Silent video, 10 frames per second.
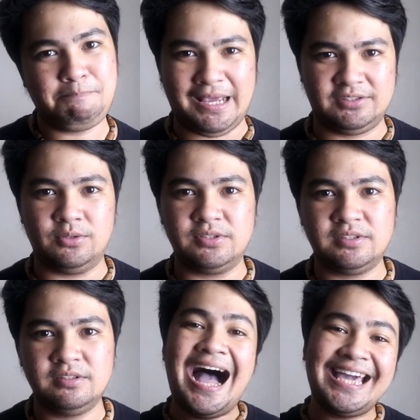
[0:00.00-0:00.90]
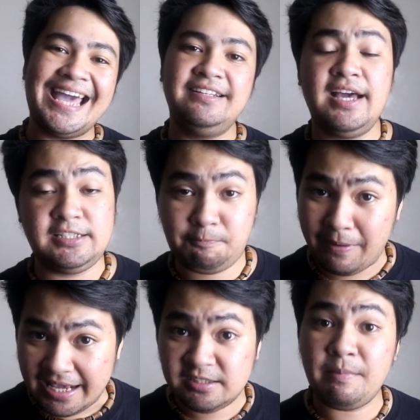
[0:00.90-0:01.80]
pesos. Again guys,
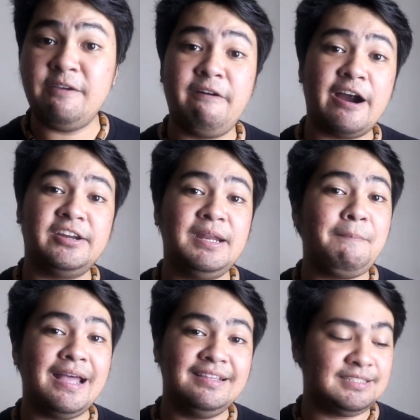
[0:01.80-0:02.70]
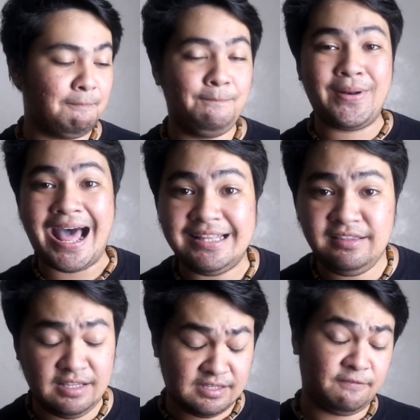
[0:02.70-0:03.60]
price may vary depende sa
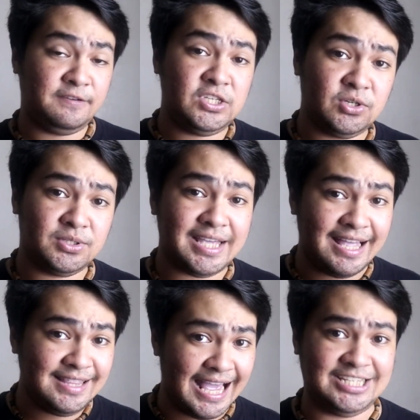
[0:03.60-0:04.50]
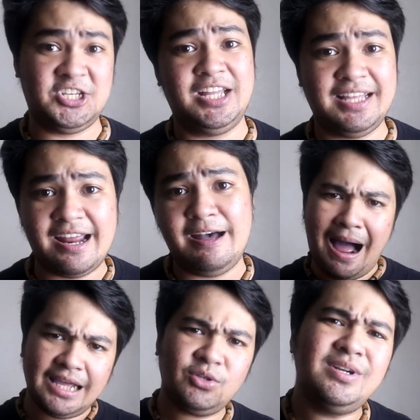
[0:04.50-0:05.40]
brand, sa features, and etc.
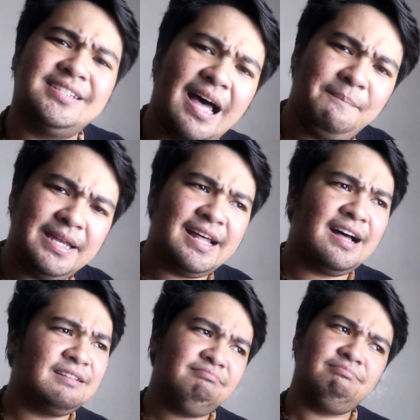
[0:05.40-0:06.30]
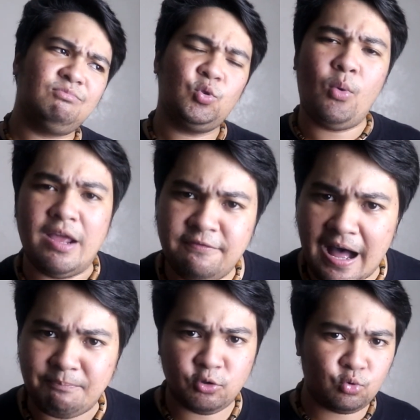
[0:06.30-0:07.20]
Bakit ko nasabi na
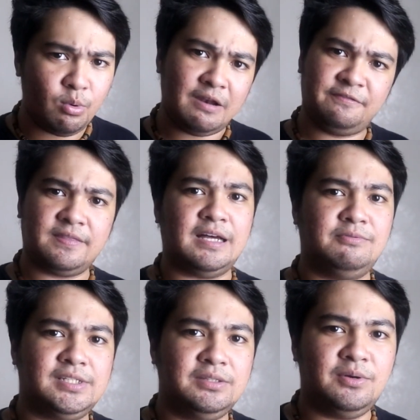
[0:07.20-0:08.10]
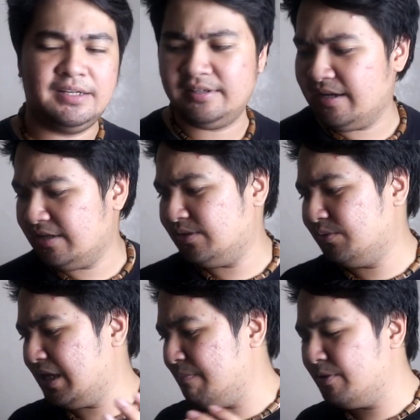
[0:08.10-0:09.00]
12 up to 12,000 no kasi guys
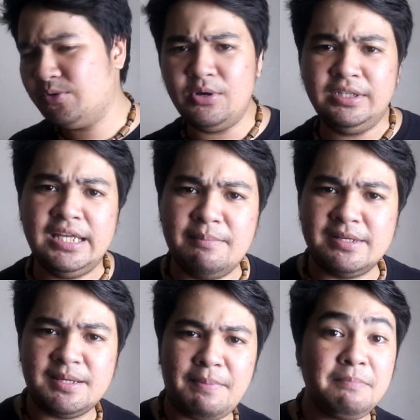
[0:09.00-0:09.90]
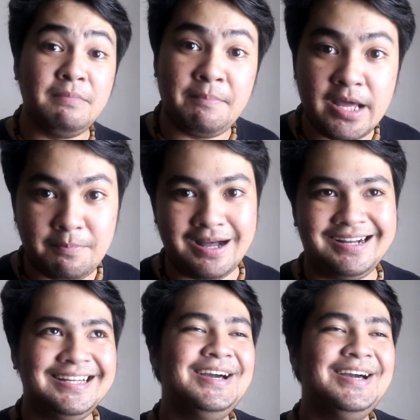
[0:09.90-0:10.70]
yung keyboard ko hindi naman sa pagmamayabang